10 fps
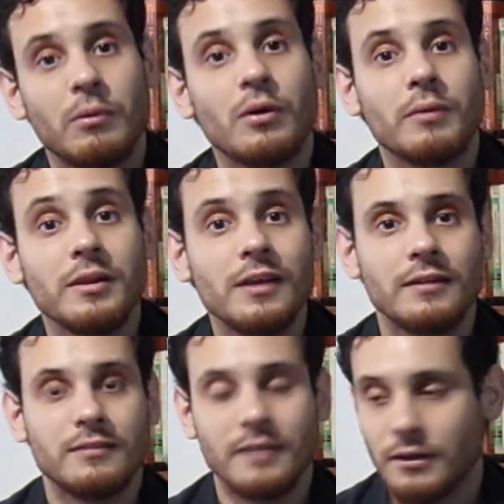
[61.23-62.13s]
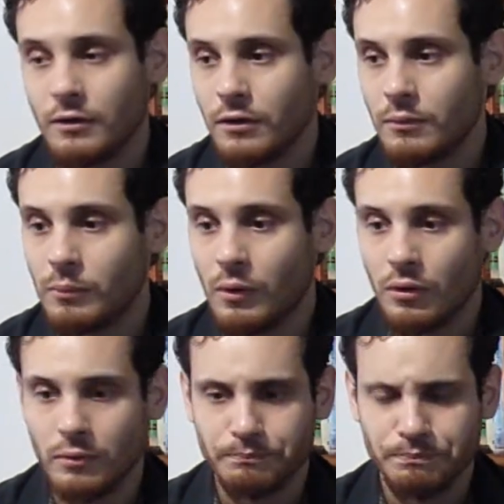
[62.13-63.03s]
por obediencia, ¿no? Un
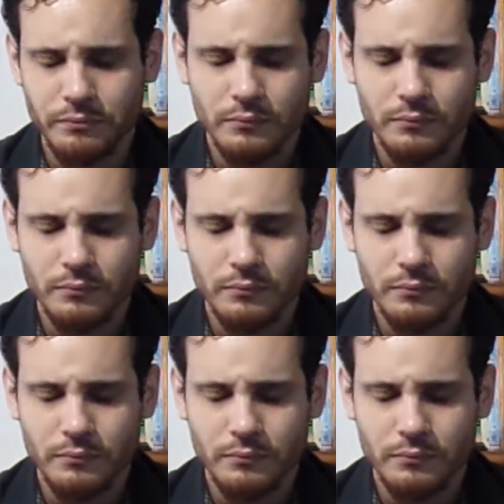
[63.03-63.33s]
poco.